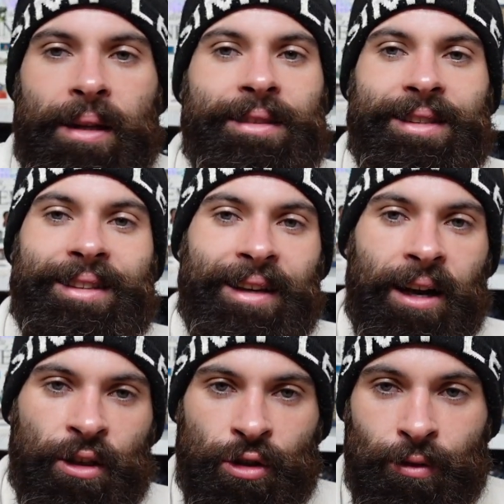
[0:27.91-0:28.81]
C'est très
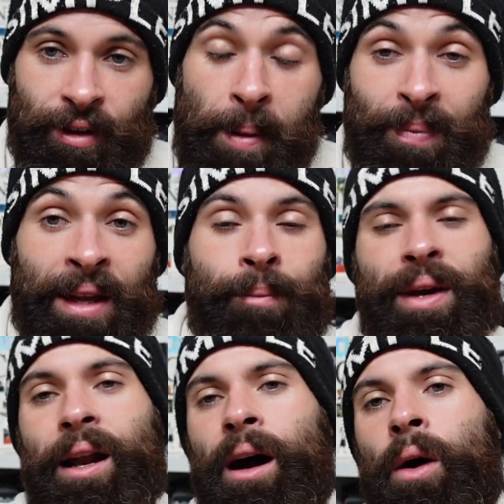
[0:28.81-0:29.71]
rare que je le fais.
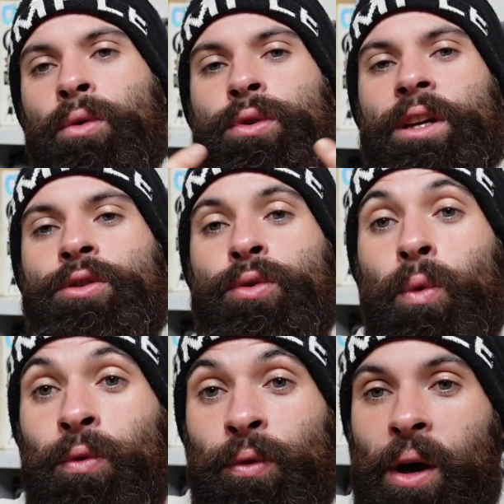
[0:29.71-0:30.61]
Mais là, en tout cas, je
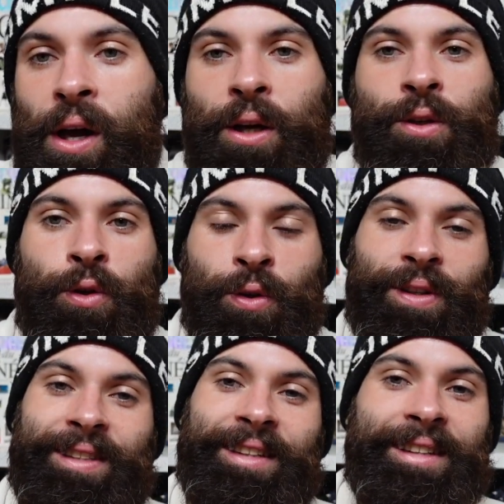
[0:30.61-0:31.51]
trouve que
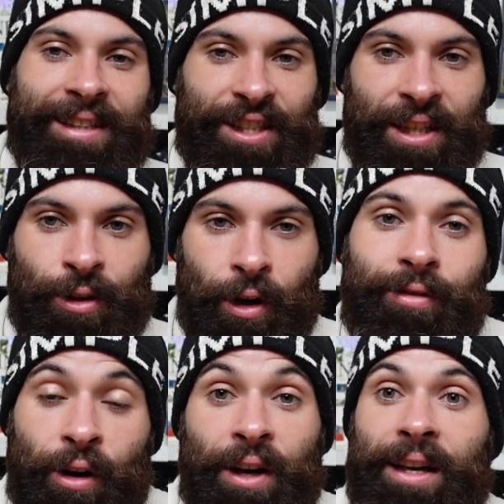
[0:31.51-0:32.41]
c'est un
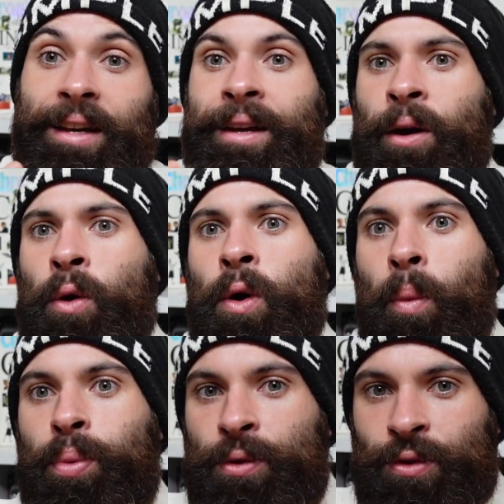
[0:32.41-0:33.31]
chef-d'œuvre et
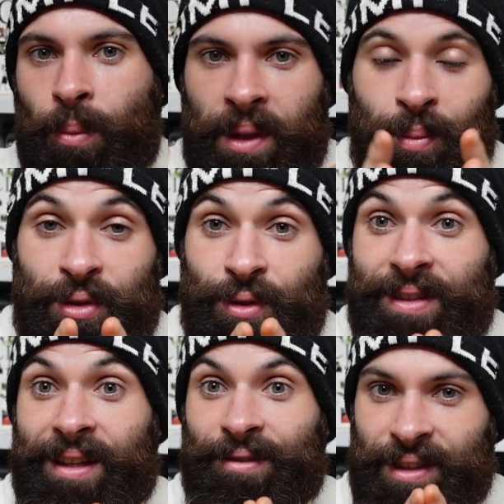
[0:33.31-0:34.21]
encore plus surpris puisque
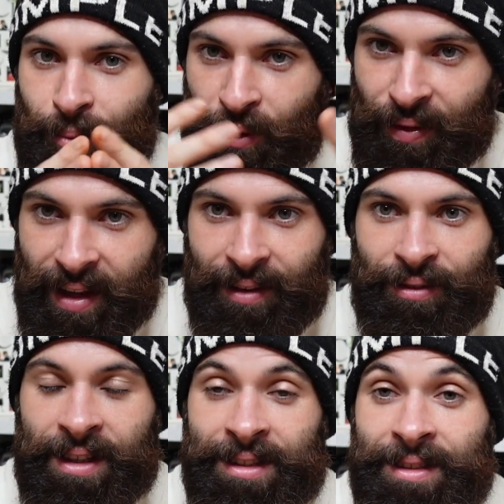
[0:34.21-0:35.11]
c'est un film
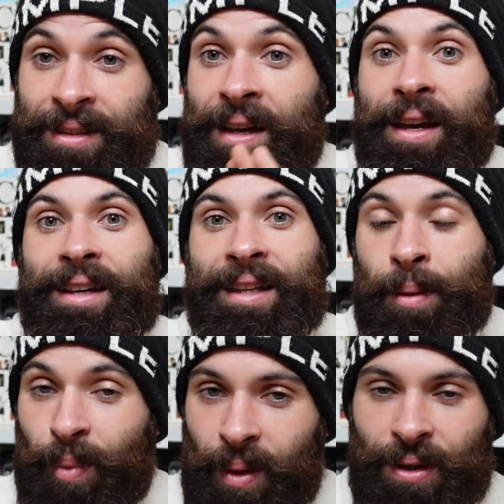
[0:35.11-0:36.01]
Netflix qui
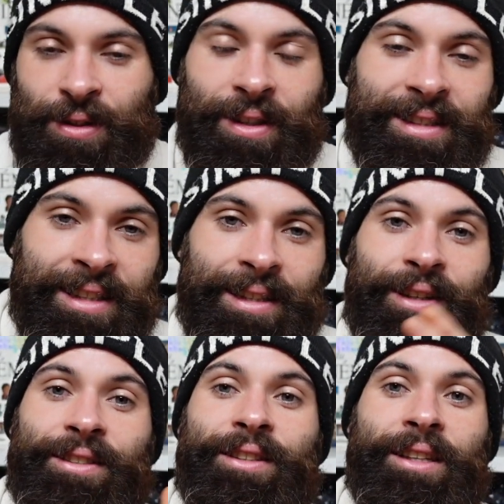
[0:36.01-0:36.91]
n'est pas encore sorti, qui va
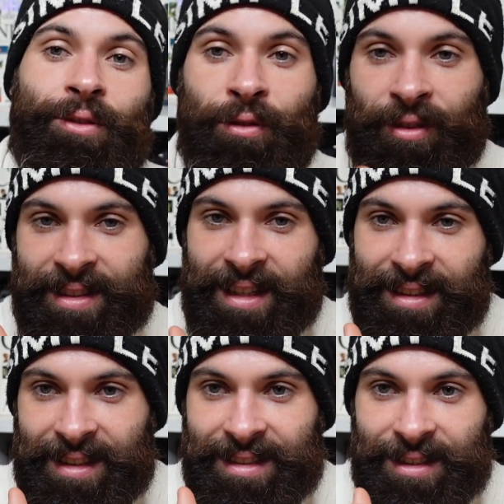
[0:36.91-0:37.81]
sortir le
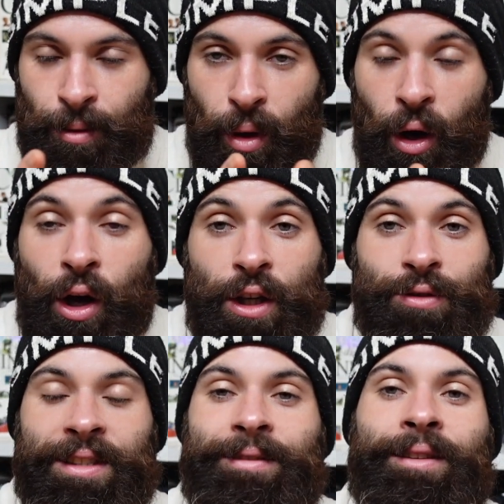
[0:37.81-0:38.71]
24 décembre.
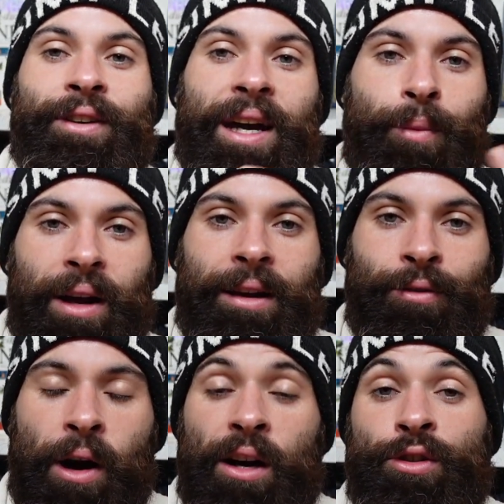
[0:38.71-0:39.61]
Je vous invite vraiment à aller le
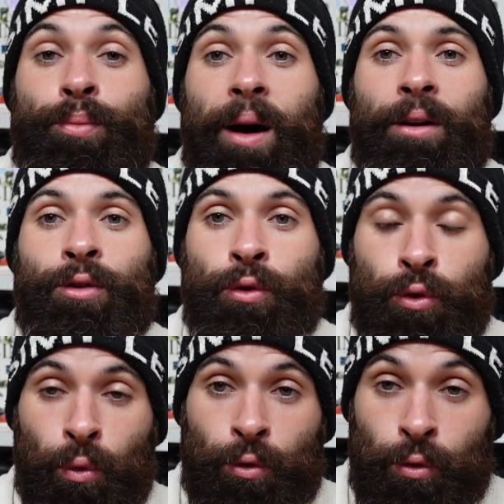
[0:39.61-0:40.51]
voir. Je parle de
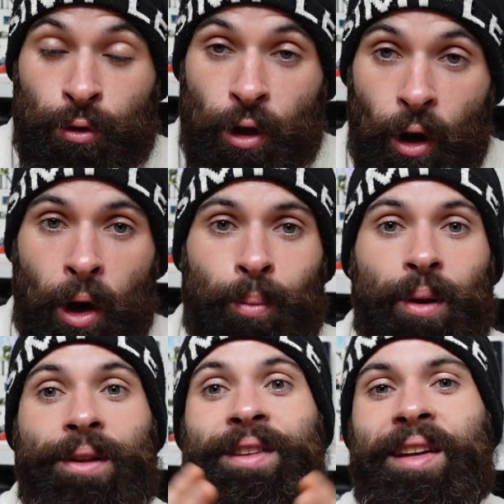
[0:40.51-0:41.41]
Don't Look Up,
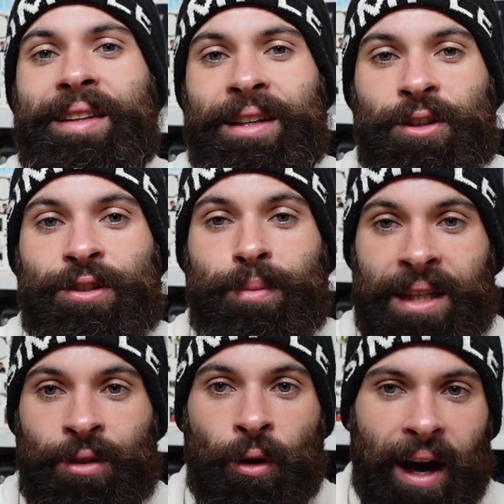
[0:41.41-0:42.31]
Déni
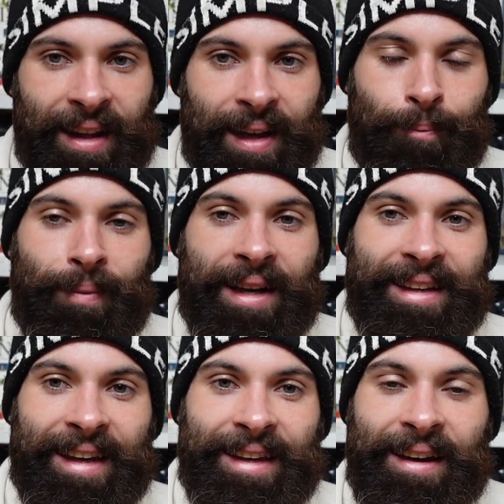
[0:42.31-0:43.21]
cosmique de Adam
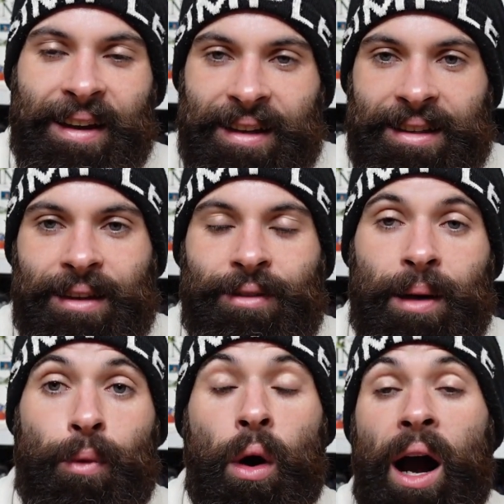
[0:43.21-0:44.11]
McKay, qui est
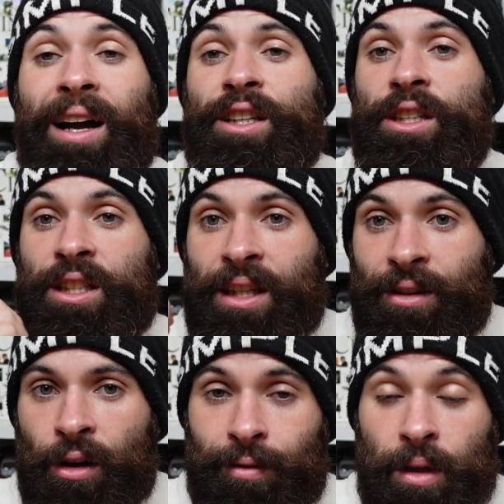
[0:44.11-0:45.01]
vraiment un
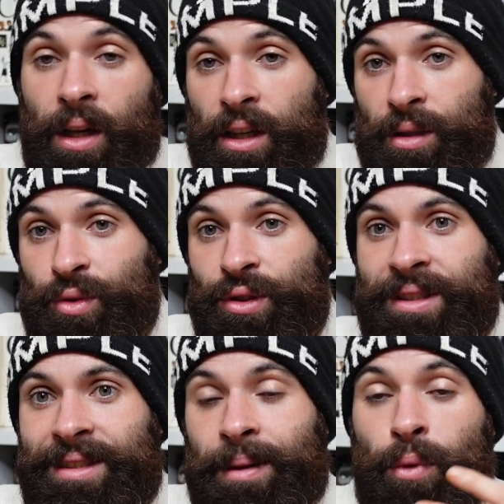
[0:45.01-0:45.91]
chef-d'œuvre. Comme je
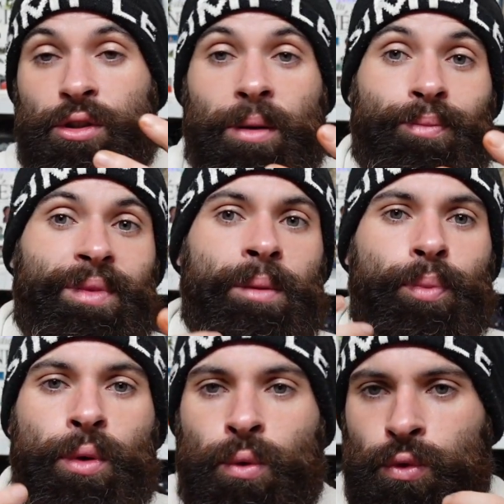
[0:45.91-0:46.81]
disais, moi je suis un petit
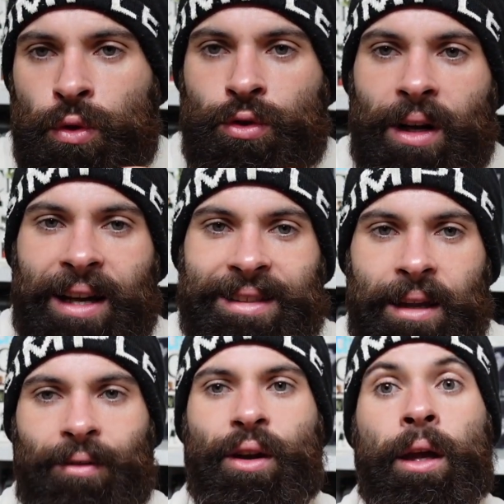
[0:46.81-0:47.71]
peu toujours sur la
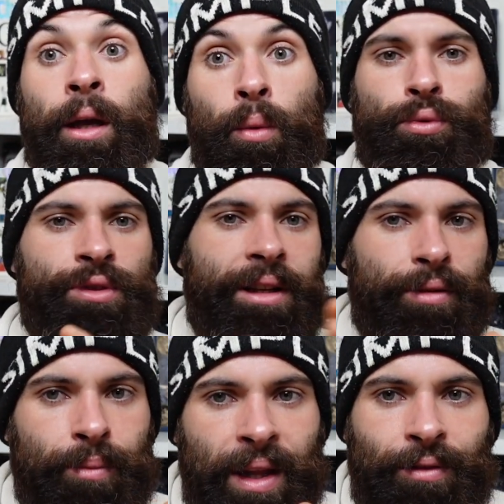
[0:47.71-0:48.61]
réserve et en plus les
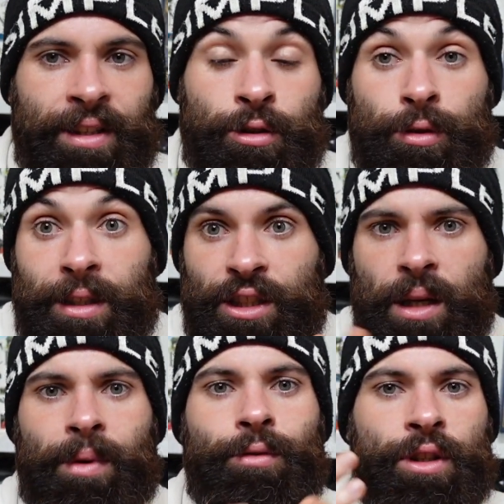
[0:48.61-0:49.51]
films Netflix, je n'ai
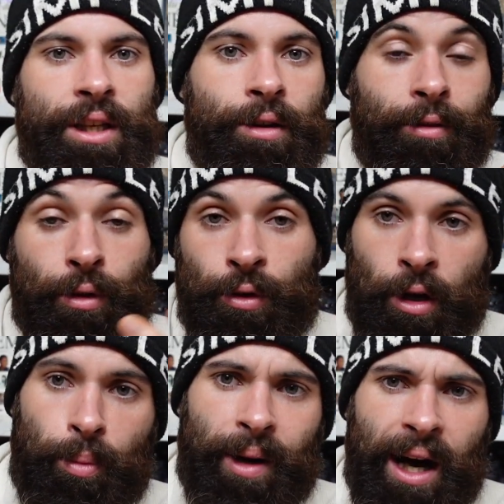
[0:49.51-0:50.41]
jamais vu de chef-d'œuvre de
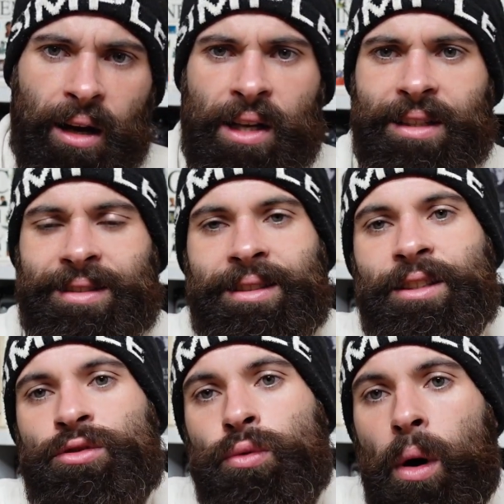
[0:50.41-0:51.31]
leur part. C'était
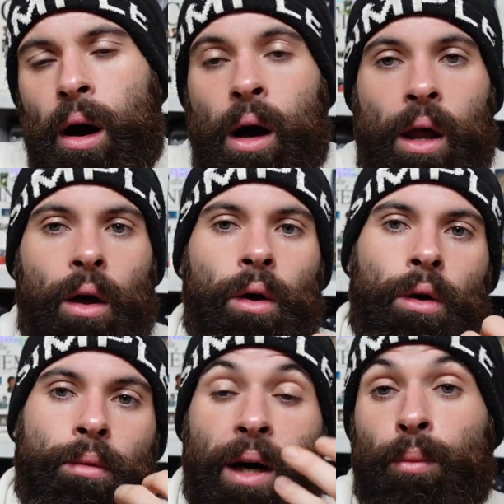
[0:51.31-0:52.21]
soit
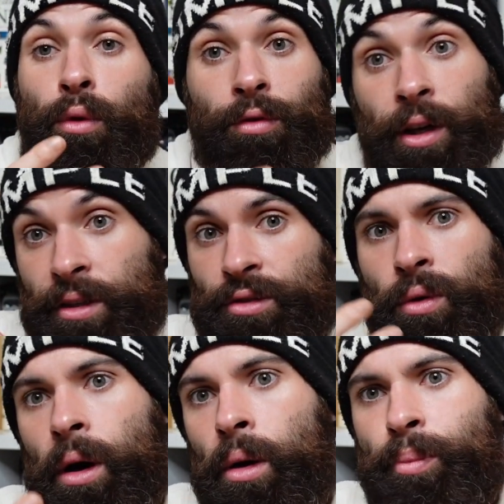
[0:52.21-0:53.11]
euh, bah, mauvais,
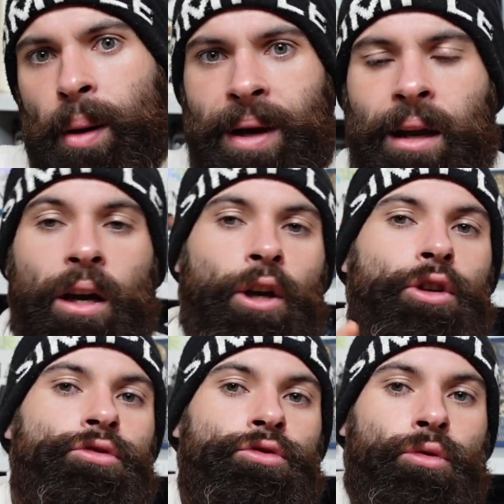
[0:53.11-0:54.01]
soit pas mal,
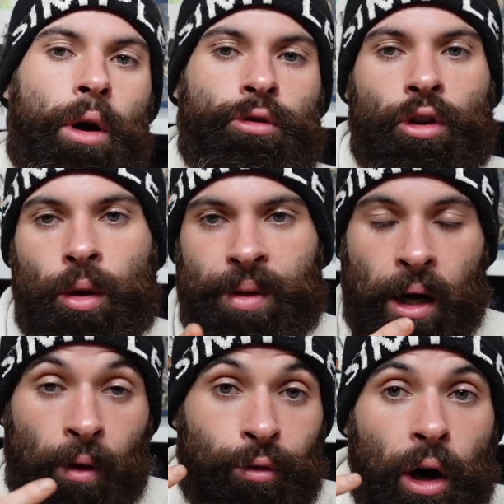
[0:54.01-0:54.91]
soit très
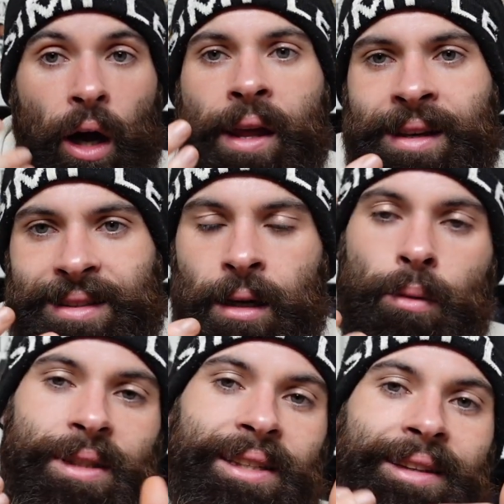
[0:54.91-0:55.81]
bien, voire excellent,
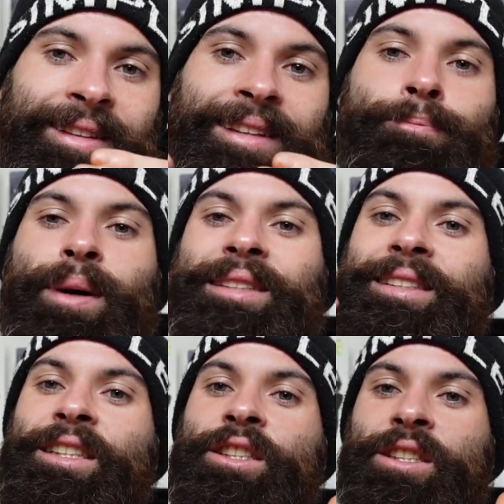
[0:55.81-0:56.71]
mais ça ne
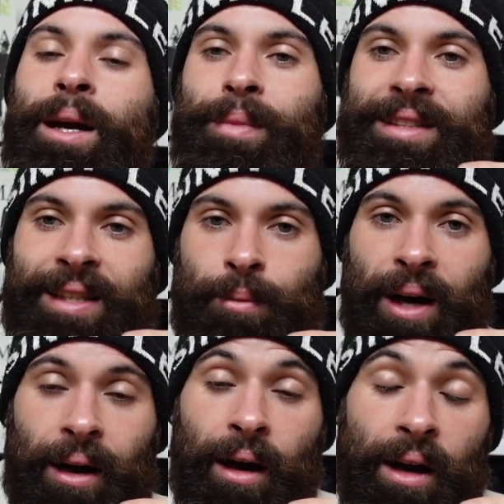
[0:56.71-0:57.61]
dépassait jamais cette
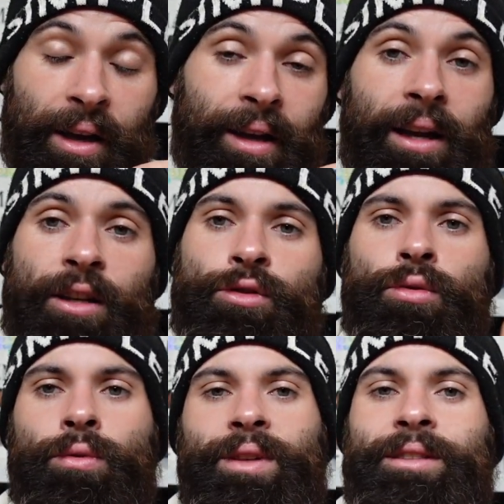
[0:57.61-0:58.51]
barre-là. Et là, je
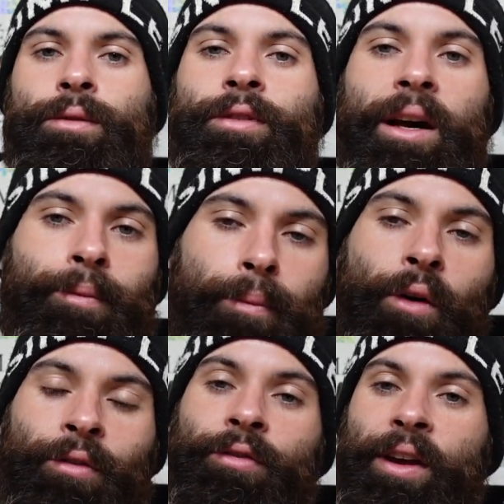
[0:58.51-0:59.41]
trouve qu'ils ont
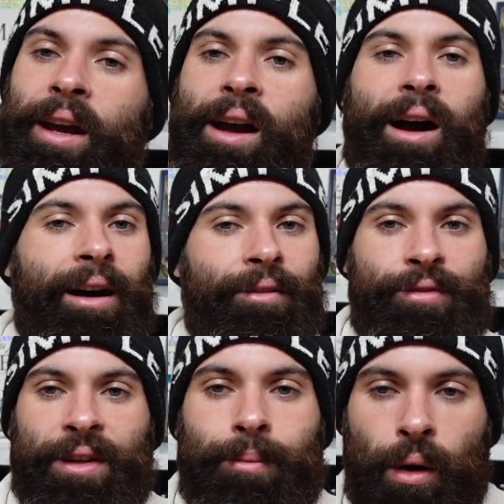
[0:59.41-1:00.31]
vraiment fait un
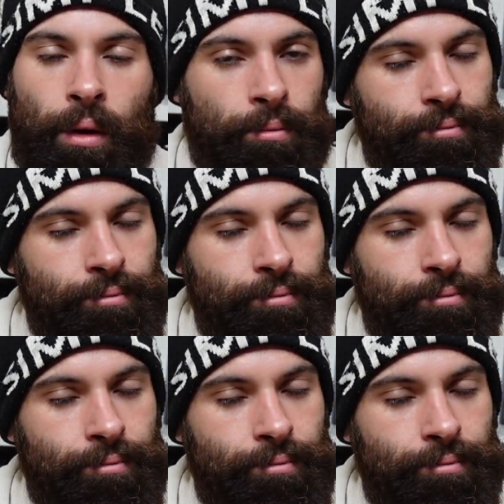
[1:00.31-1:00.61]
film